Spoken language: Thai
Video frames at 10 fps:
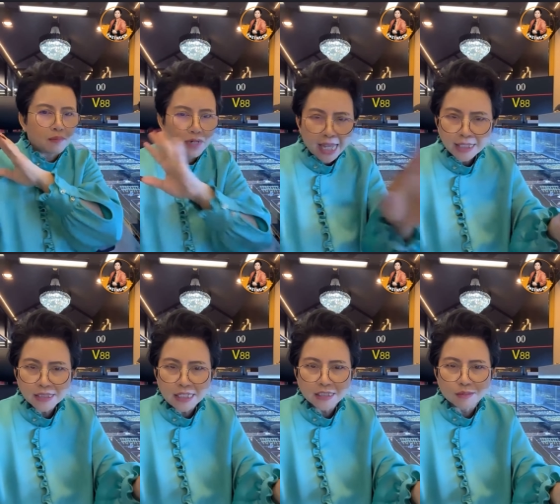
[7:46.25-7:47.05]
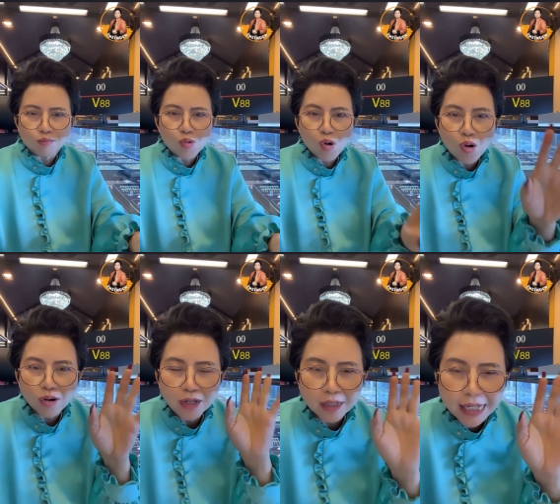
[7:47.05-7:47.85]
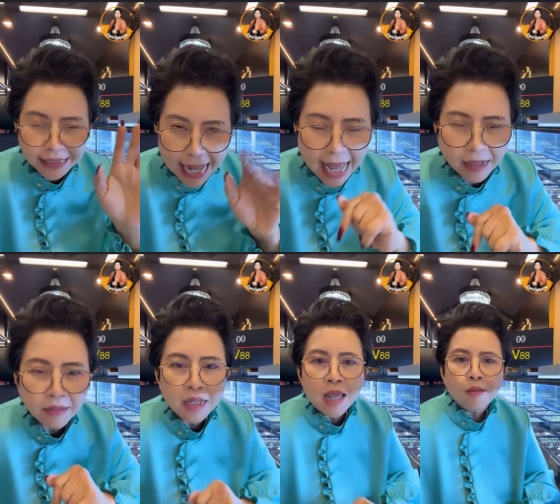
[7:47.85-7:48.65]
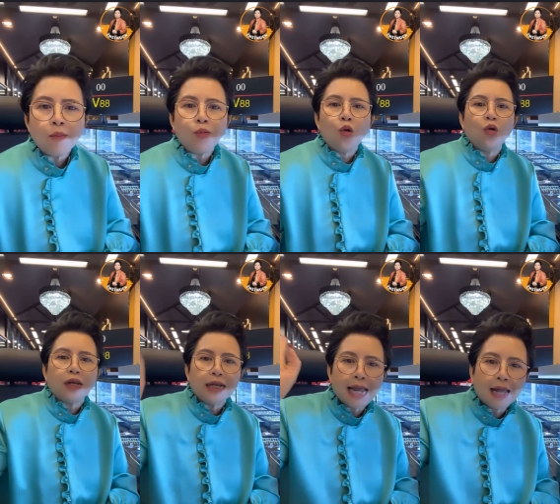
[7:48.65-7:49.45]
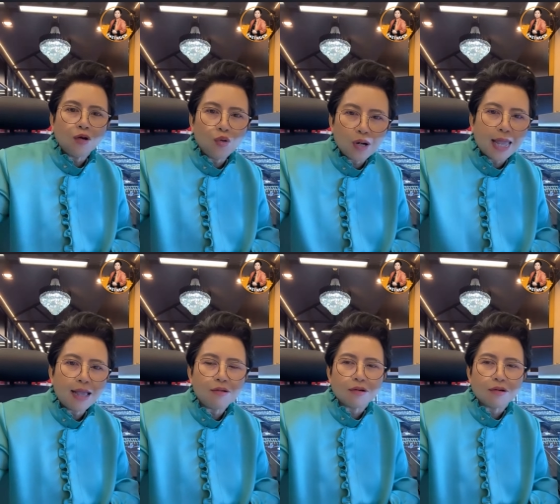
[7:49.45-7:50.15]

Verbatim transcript: less is more เนอะอาจารย์พ่อปูนี่นะดูแล้ว